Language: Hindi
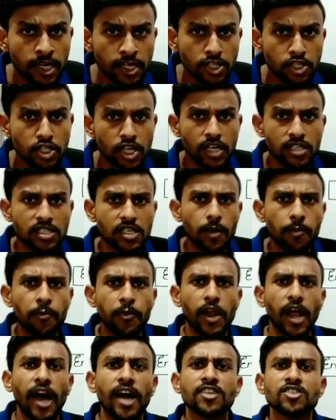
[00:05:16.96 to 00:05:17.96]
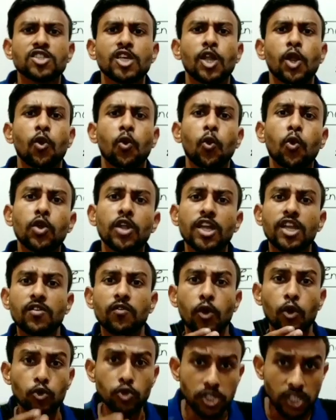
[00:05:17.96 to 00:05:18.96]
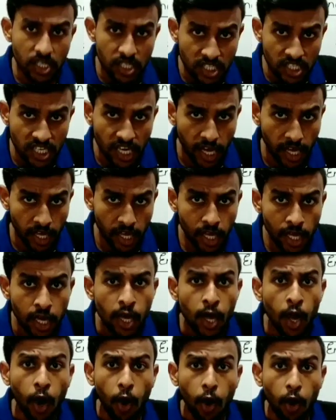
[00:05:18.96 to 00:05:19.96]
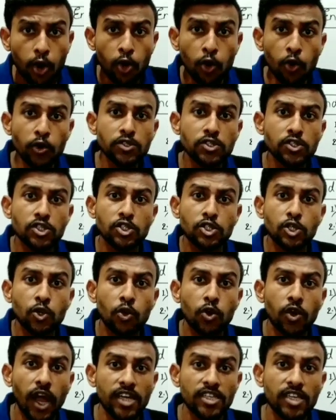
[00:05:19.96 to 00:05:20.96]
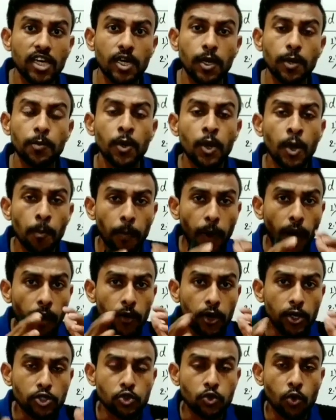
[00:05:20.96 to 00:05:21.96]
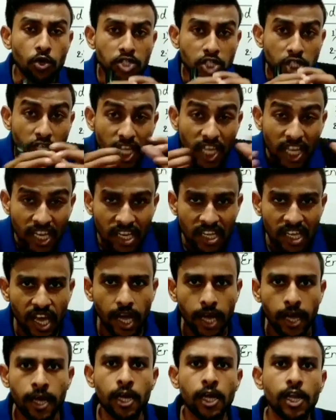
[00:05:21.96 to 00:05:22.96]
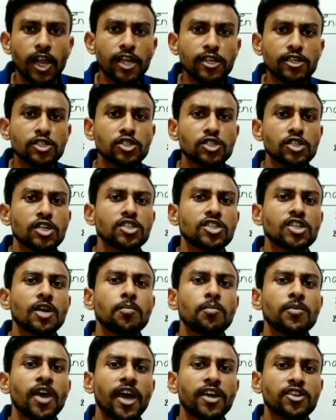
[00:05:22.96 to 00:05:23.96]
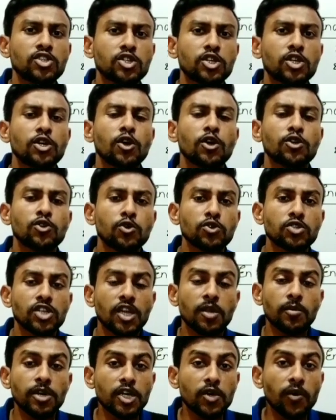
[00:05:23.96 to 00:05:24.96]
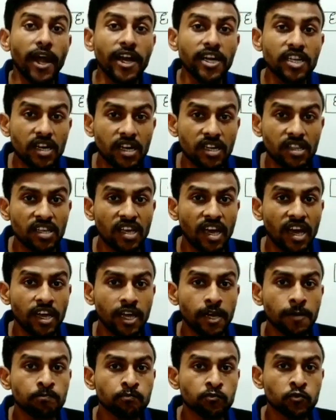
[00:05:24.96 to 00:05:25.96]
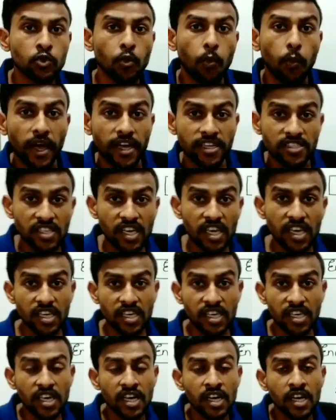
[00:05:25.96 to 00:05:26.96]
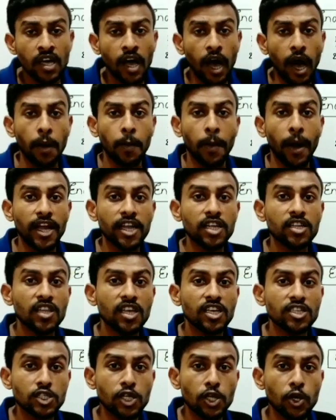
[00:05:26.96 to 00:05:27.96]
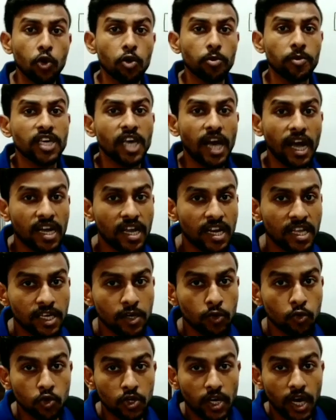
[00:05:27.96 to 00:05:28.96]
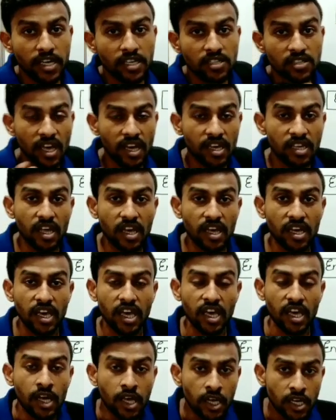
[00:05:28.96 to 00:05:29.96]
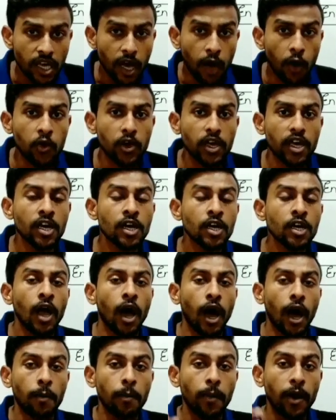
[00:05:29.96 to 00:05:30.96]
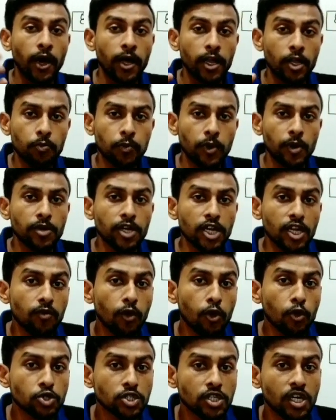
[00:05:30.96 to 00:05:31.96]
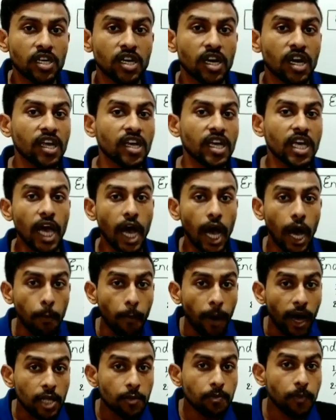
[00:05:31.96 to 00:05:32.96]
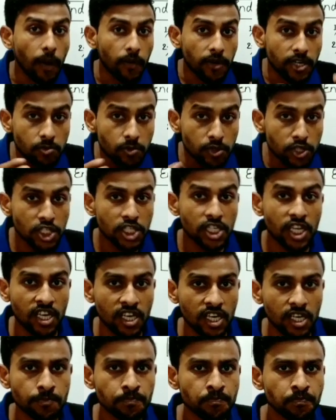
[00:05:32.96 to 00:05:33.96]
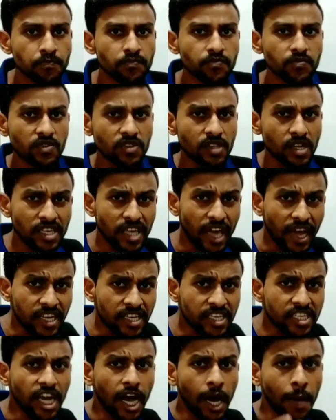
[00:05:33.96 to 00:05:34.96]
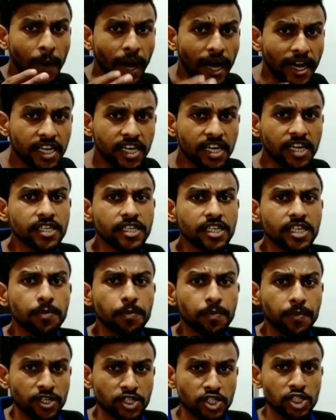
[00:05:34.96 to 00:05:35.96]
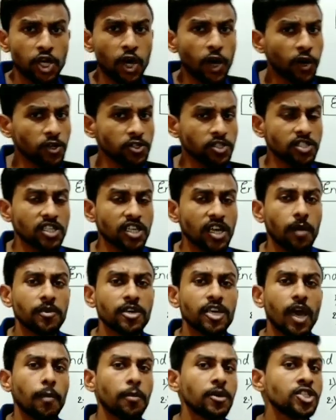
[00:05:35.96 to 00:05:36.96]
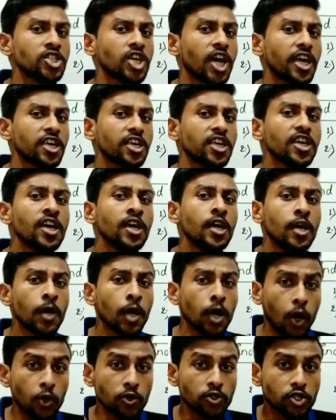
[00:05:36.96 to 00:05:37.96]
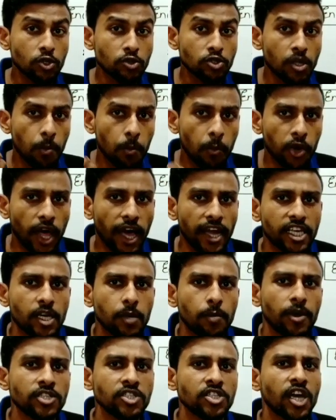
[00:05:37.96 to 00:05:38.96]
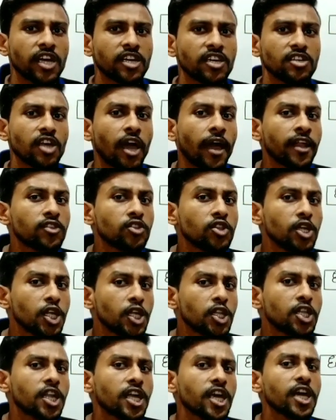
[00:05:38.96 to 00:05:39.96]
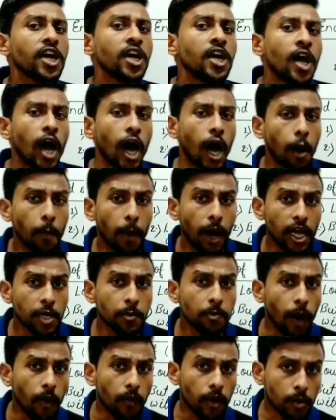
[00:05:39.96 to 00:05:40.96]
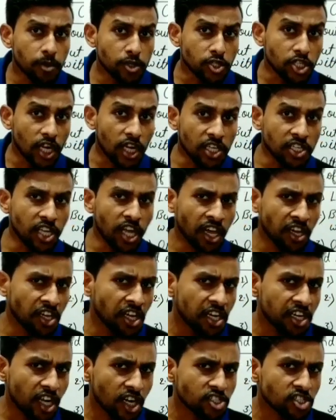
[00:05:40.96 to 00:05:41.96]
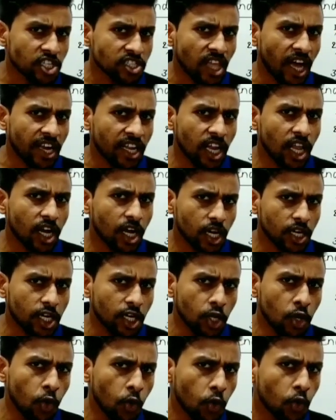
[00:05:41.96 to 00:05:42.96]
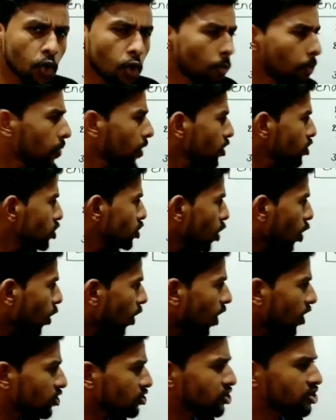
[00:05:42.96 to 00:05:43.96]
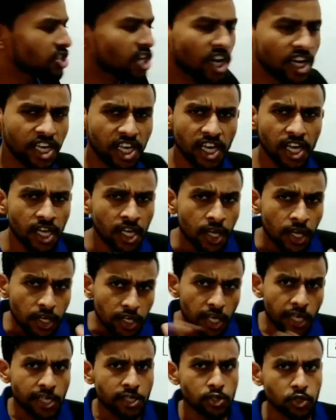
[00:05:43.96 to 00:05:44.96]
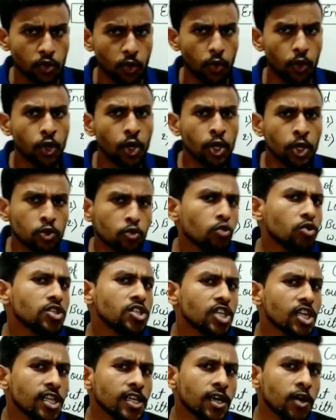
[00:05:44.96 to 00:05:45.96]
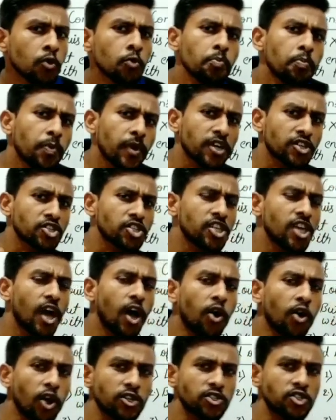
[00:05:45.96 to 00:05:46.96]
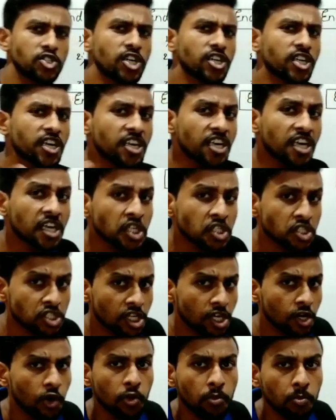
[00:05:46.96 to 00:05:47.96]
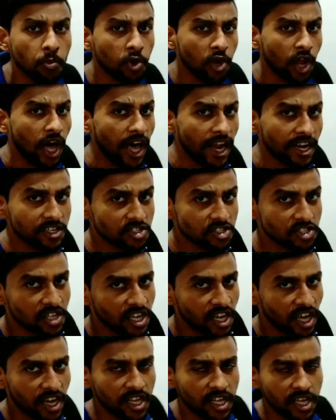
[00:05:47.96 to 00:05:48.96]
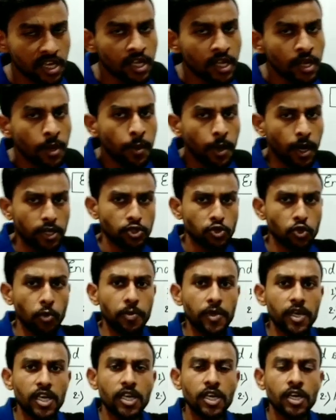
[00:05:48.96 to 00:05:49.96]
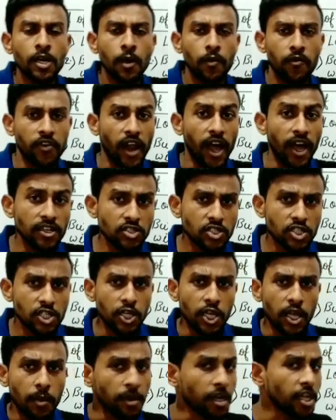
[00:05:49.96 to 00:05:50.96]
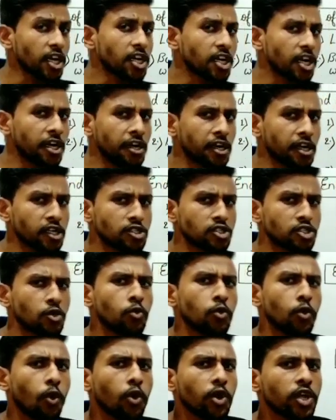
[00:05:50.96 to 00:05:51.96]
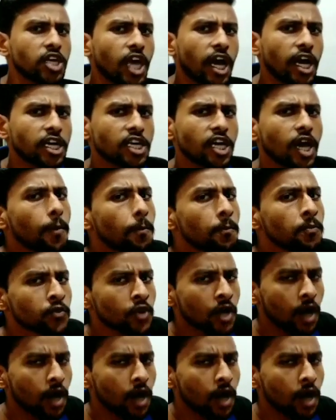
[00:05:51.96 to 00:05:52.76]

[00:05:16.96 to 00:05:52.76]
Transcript: कि जैसे फ्रांस के लोगों ने रिवोल्यूशन किया है और लुइस सिस्टिंग को राजा के पावर्स को छीन लिया है लेजिस्लेचर में एग्जीक्यूटिव जुडिशरी में डिवाइड कर दिया है वैसे ही हमारे देश के लोग भी क्या करेंगे उनका ही देख देख के क्या होंगे हमारे पर भी रिवोल्यूशन करेंगे हमारी पावर भी छीनेंगे यानी कि हमारी कंट्री प्रशिया और ऑस्ट्रिया भी क्या बन जाएगी कॉन्स्टिट्यूशन मोनार्की बन जाएगी यानी धीरे धीरे हमारी पावर भी चली जाएगी ये डर सताने लगा किन लोगों को प्रशिया और ऑस्ट्रिया के किंग्स को तो इसीलिए उन प्रशिया और ऑस्ट्रिया के किंग्स ने उन मोनार्क्स ने है ना जो भी फ्रांस के नेबरिंग कंट्रीज थी उन लोगों ने क्या किया